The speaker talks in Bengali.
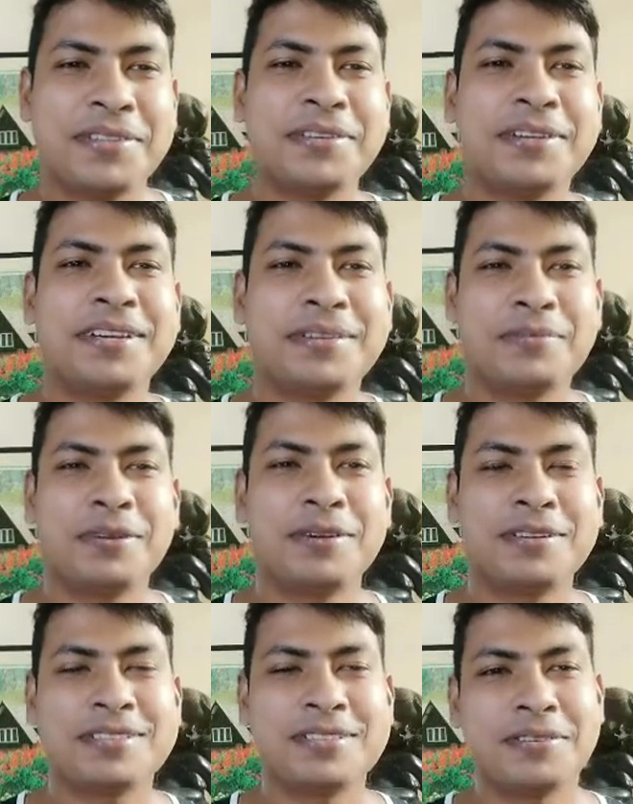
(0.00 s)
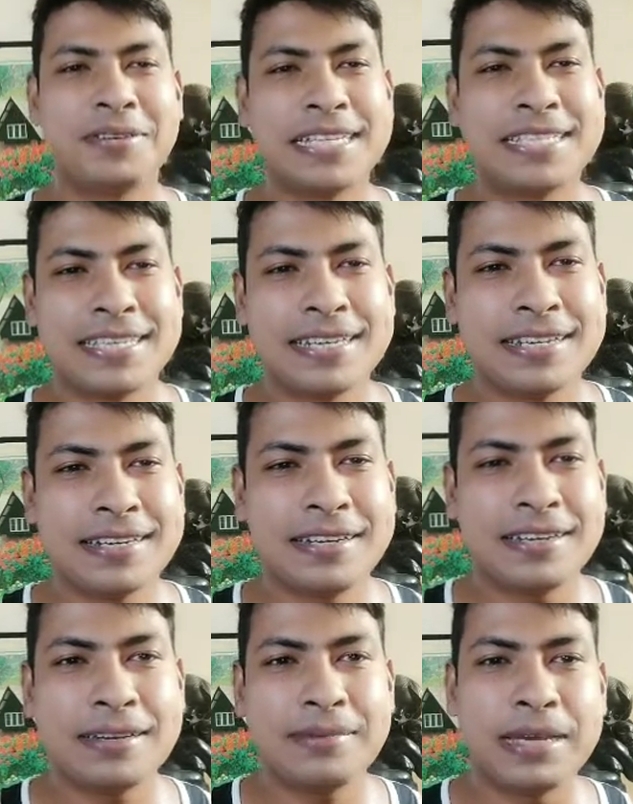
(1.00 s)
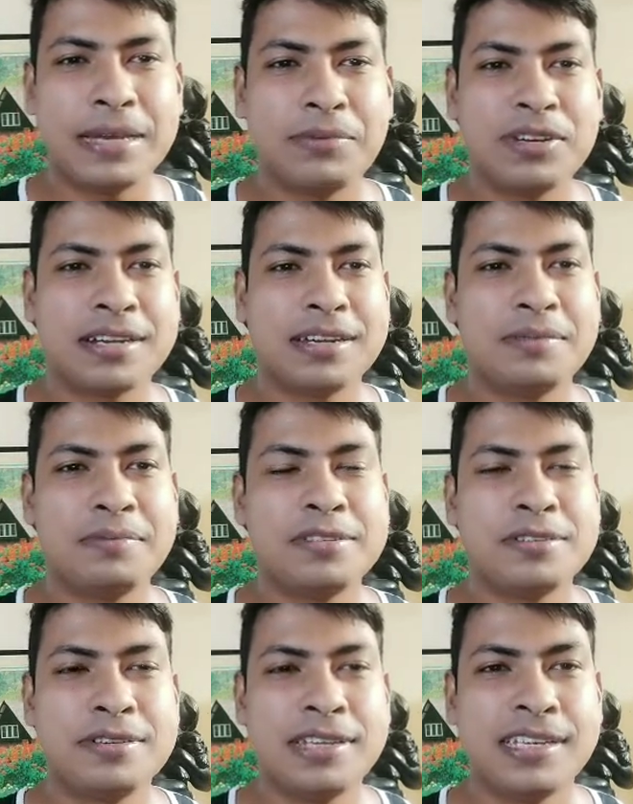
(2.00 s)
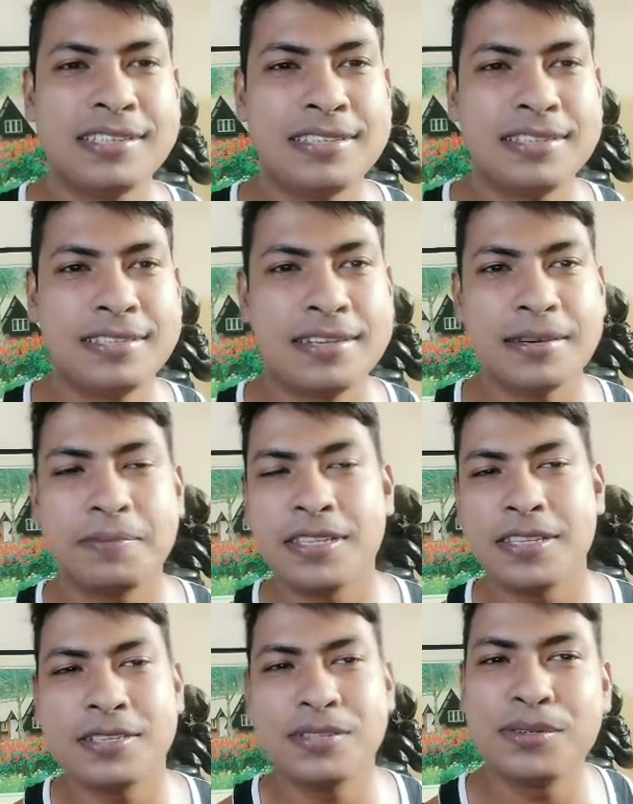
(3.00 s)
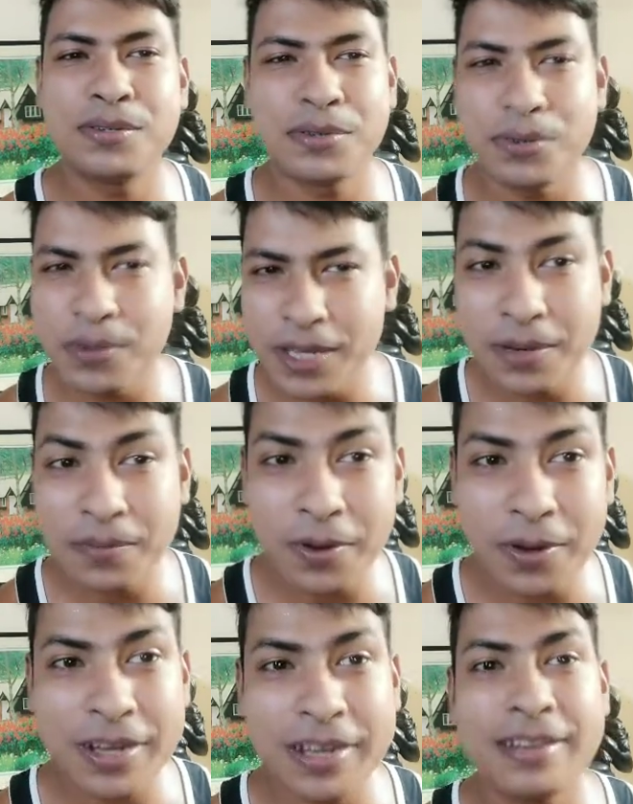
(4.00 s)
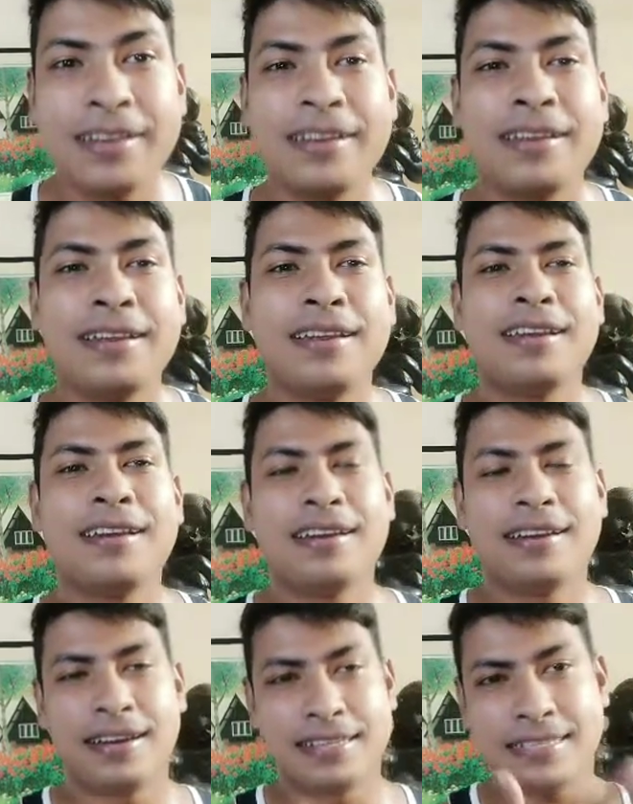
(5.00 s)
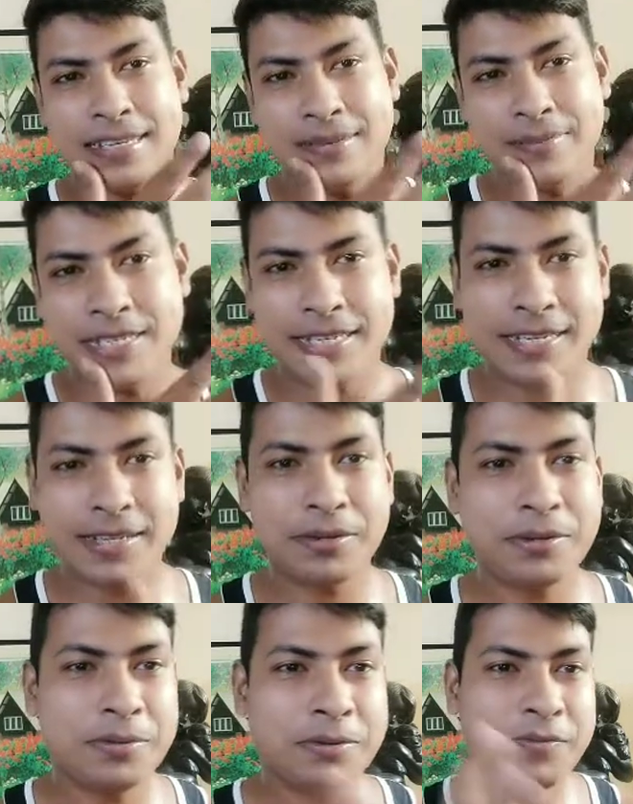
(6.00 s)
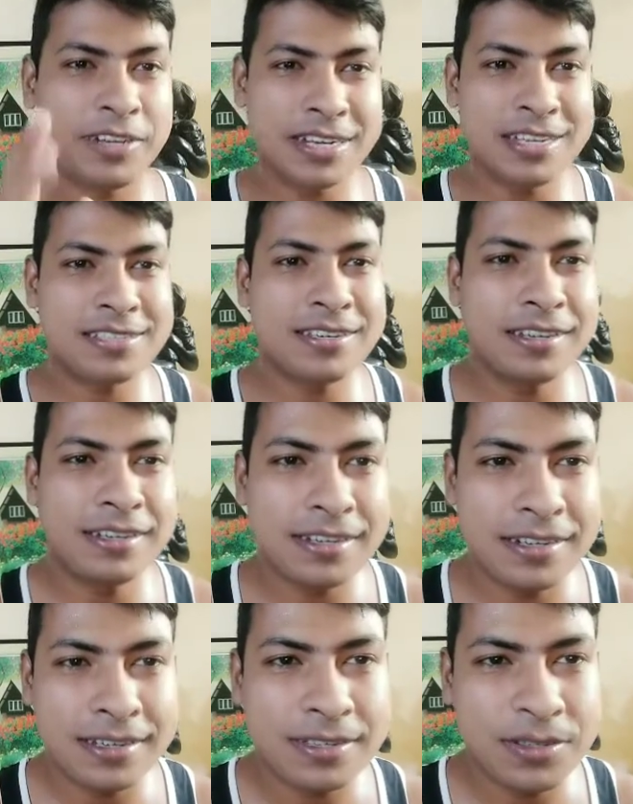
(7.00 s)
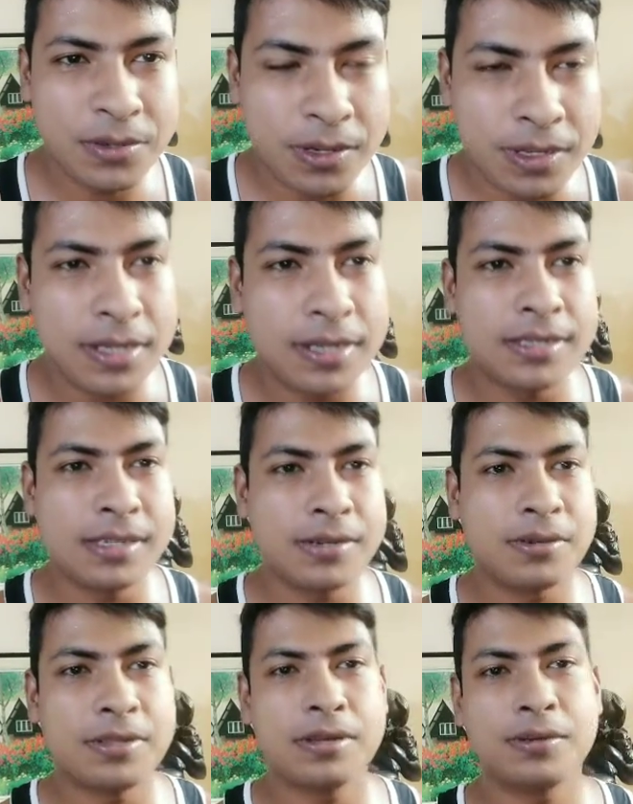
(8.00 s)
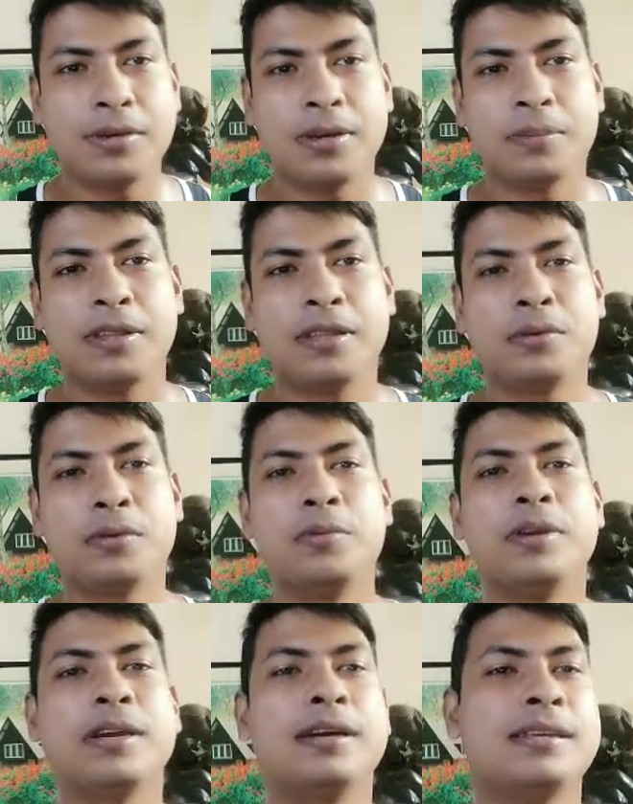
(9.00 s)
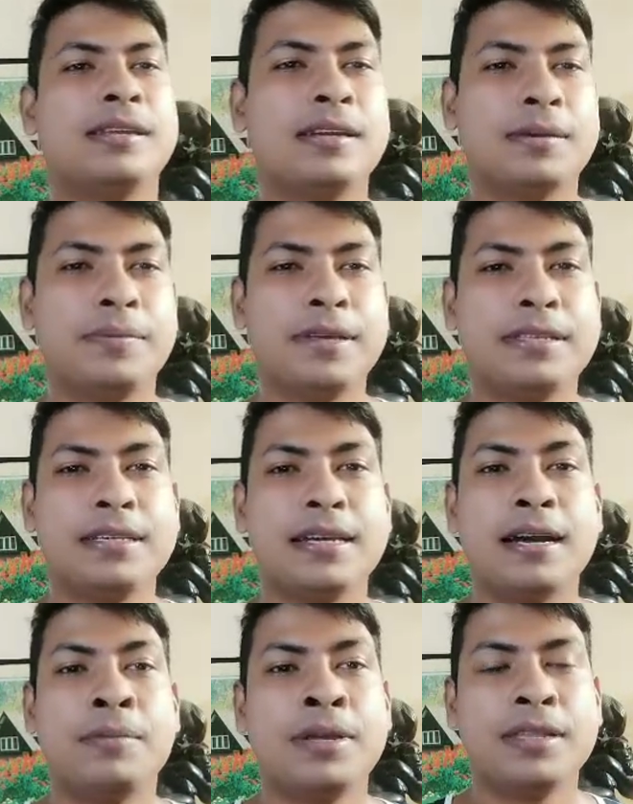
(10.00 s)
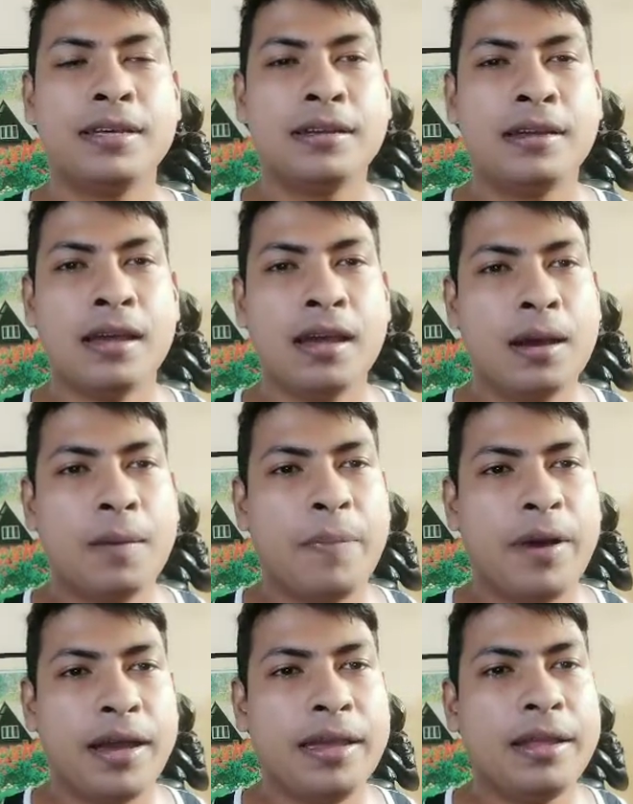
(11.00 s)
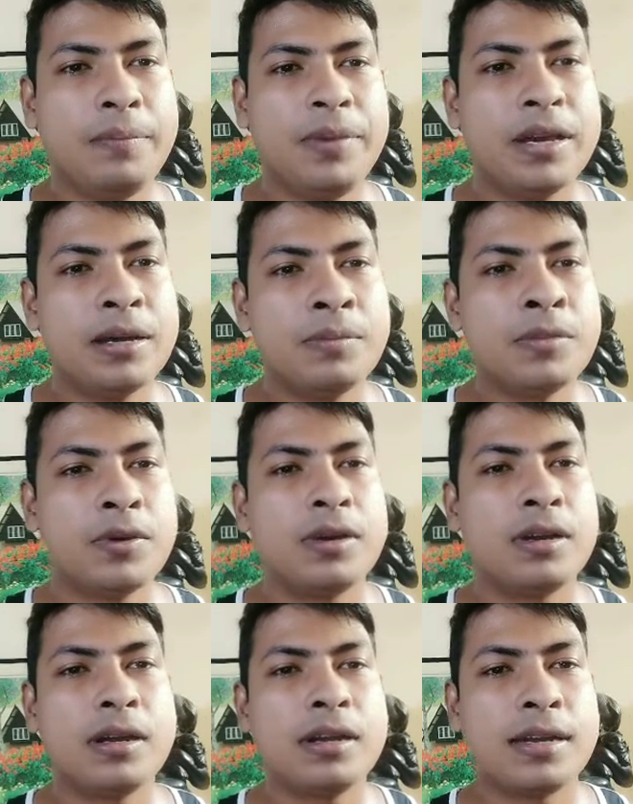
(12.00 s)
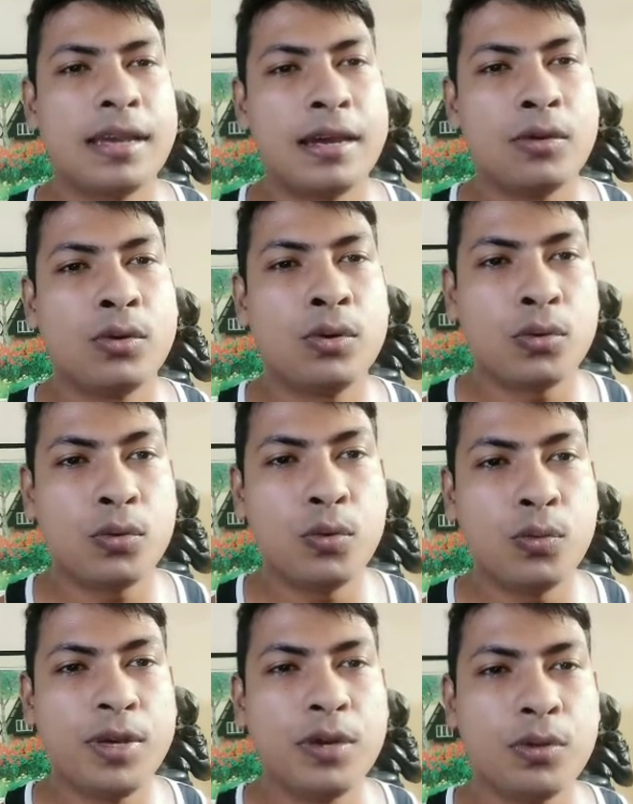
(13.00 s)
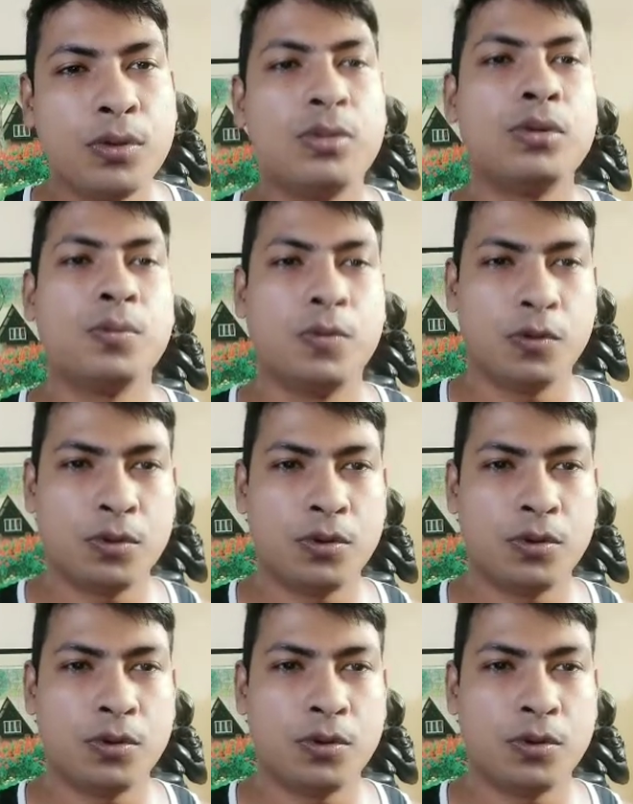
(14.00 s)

গায়ন ব্লগস তো আজকে একটা এমন একটা এপিসোড নিয়ে এসেছি যে আপনাদের জন্য খুবই ইম্পর্টেন্ট আজকে আমি শেয়ার করব ফিটনেস রিলেটেড কিছু কথা যে কথাগুলো আপনাদের খুবই কাজে লাগবে যে আমাদের পায়ের ব্যায়াম করাটা কেন খুবই গুরুত্বপূর্ণ